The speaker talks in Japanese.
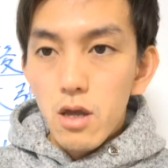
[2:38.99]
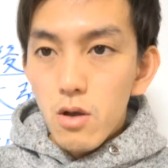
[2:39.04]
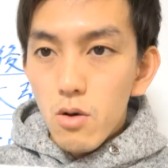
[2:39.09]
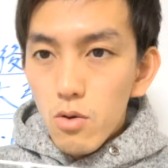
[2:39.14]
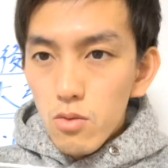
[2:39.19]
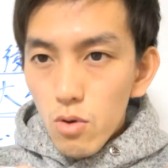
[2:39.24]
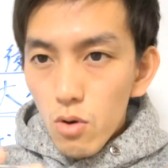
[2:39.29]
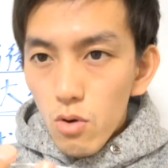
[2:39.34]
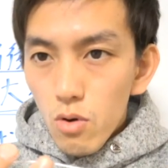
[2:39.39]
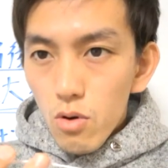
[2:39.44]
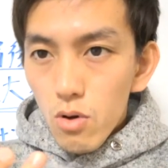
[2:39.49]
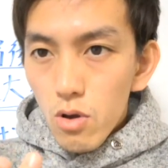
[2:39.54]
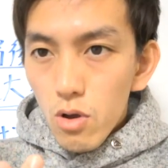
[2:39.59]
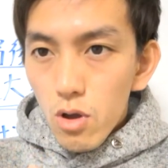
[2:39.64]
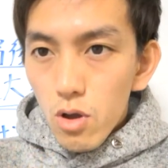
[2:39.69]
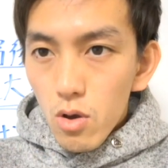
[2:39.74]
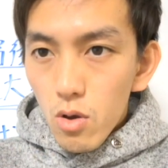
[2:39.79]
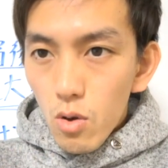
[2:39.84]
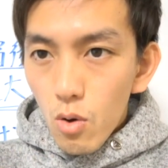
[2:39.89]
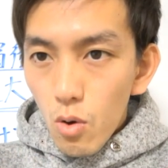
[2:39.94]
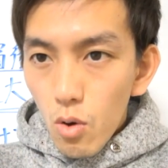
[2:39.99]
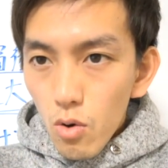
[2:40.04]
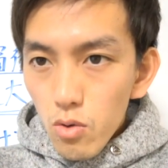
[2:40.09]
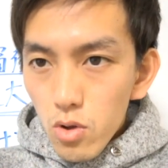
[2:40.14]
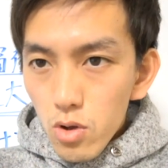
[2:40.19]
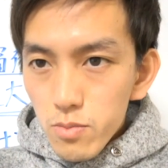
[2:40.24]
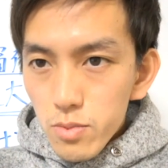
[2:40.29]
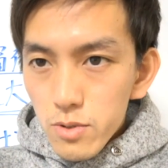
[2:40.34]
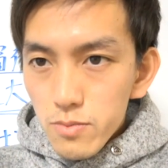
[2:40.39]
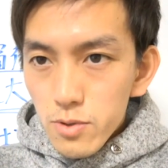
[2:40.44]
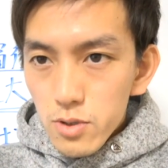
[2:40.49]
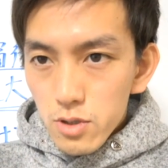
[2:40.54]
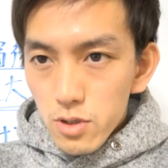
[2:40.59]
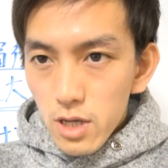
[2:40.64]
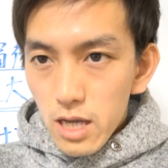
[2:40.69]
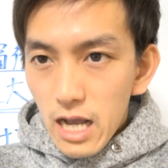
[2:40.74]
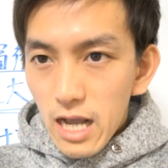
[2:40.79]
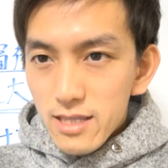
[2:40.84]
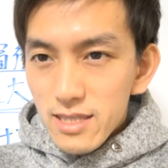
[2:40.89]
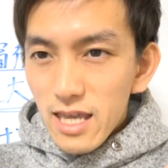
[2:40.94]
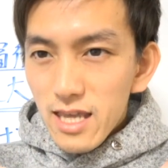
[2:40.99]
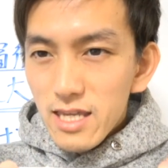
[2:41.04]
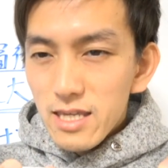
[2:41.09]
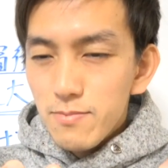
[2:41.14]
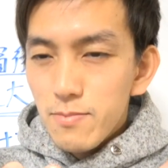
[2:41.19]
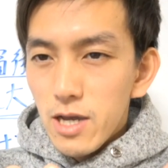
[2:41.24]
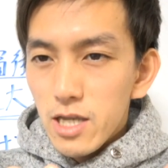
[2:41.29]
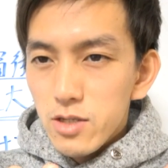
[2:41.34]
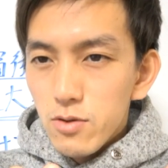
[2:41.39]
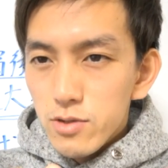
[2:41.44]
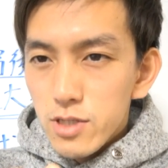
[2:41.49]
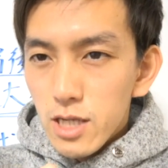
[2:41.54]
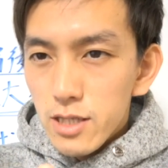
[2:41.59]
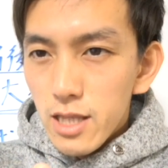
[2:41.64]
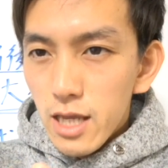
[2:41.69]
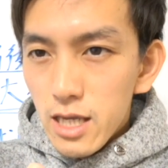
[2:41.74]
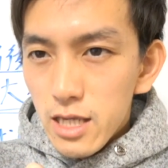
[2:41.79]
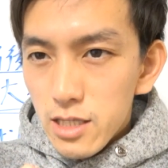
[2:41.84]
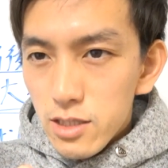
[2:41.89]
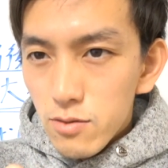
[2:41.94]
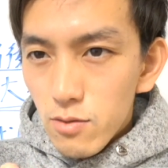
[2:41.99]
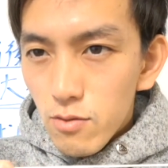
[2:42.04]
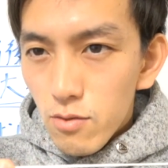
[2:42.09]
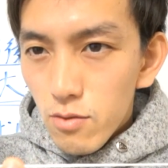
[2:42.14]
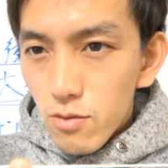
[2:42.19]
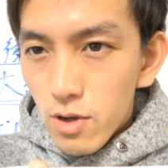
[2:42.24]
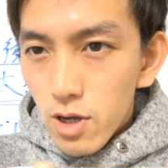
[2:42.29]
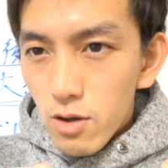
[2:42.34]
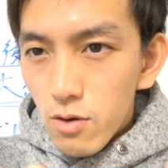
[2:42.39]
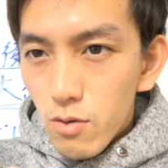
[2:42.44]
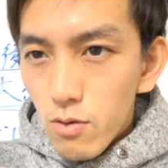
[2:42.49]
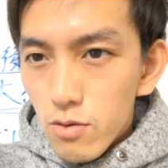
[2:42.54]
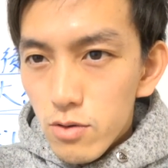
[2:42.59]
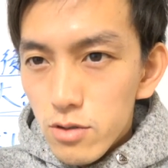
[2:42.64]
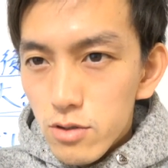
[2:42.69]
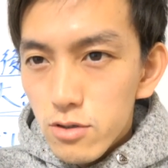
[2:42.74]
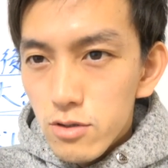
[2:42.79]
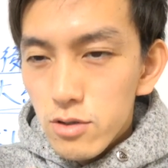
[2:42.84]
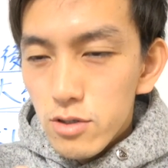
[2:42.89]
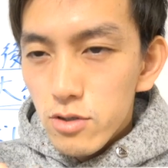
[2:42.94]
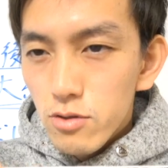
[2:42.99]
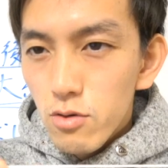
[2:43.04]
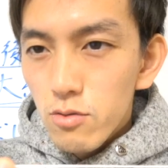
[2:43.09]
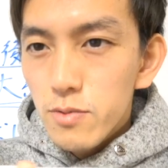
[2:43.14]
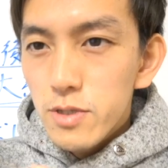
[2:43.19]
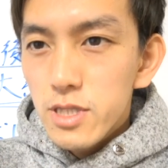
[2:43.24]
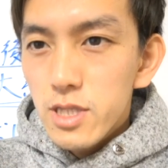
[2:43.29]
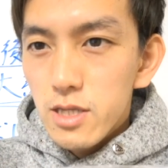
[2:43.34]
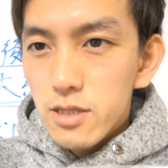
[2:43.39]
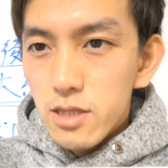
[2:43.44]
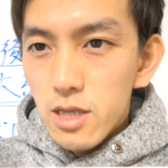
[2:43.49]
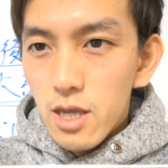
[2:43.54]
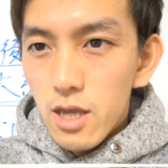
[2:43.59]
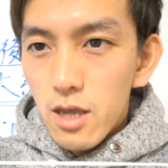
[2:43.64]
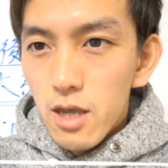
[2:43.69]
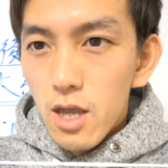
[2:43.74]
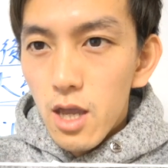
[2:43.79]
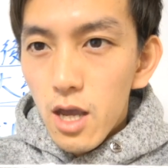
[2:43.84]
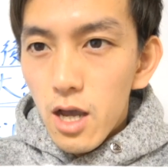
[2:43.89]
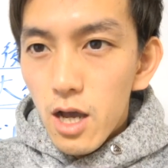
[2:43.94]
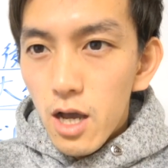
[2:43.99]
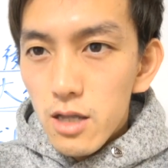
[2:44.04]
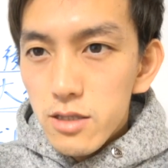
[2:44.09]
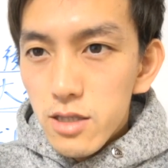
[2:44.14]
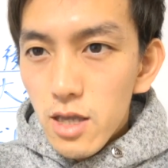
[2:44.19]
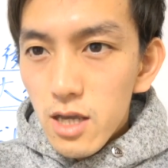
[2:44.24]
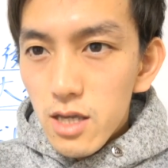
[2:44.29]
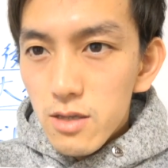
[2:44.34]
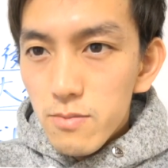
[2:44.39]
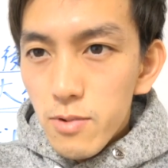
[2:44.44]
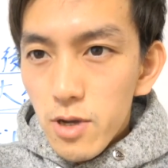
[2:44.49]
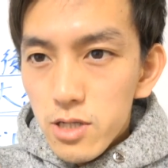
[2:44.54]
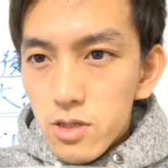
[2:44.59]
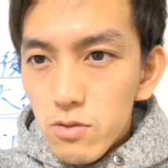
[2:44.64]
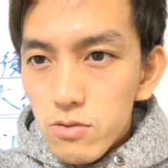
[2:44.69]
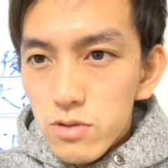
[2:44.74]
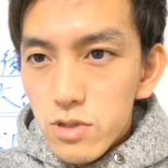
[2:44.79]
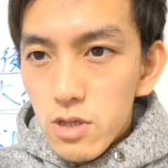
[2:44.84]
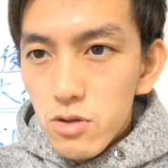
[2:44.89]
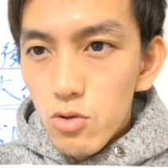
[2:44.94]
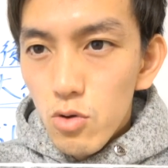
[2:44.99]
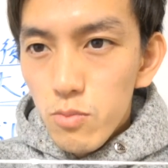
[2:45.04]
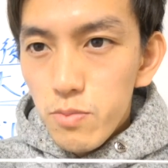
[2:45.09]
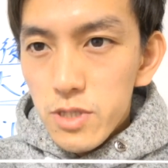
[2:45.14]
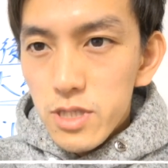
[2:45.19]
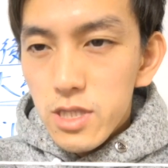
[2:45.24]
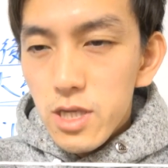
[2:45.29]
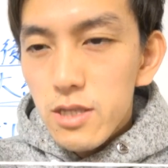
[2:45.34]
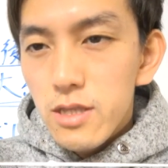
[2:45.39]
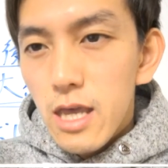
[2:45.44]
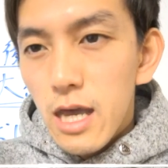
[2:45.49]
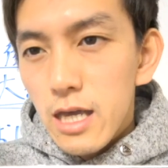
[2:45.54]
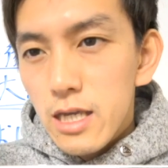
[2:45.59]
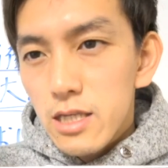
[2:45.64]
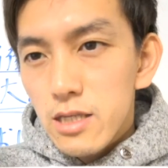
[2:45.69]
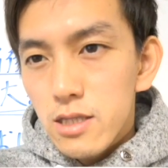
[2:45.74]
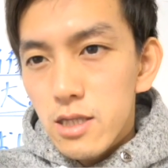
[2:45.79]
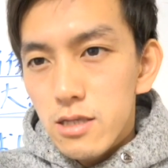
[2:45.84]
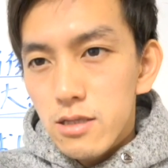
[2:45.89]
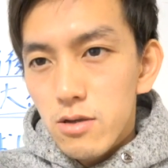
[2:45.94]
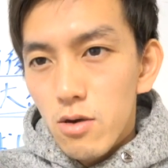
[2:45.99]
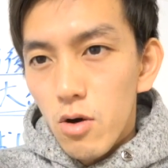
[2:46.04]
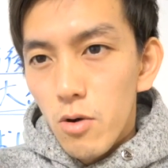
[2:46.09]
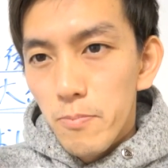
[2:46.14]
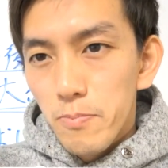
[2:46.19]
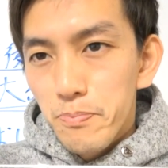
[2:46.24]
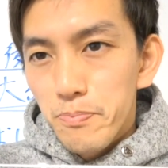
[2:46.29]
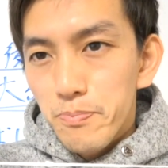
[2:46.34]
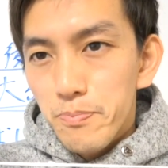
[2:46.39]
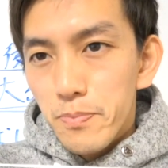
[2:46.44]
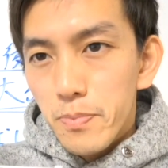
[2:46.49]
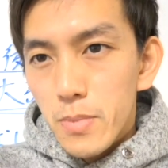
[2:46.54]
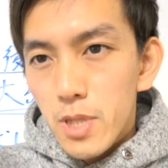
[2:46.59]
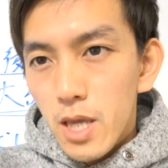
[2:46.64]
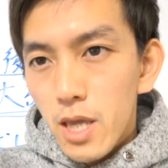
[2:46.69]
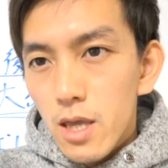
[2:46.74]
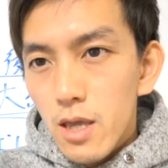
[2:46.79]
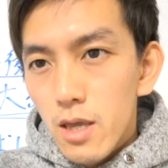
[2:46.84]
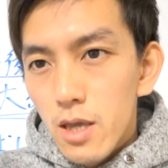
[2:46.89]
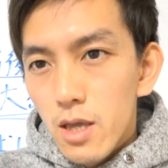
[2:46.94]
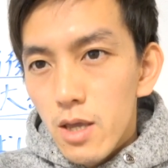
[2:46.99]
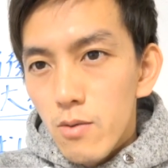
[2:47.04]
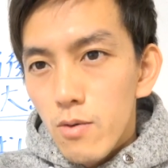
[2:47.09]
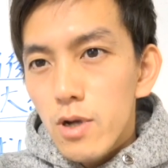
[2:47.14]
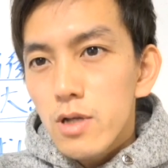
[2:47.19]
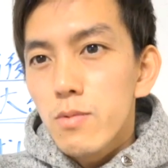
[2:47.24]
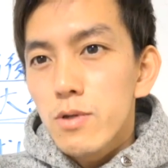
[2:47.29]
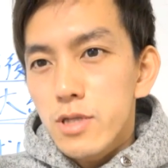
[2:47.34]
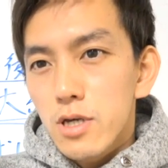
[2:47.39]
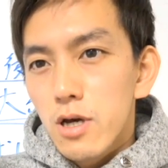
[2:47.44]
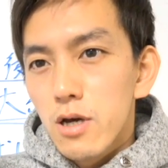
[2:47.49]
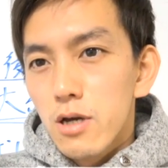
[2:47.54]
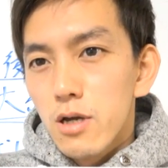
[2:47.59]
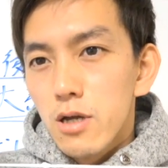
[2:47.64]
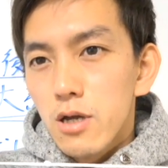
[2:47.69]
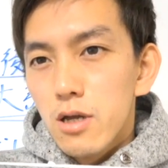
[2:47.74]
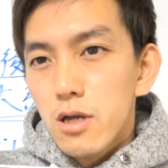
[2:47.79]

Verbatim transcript: このこの部分硬い場所じゃないところがこういうふうに伸びてて硬い場所って伸びてないんですよねわかりますか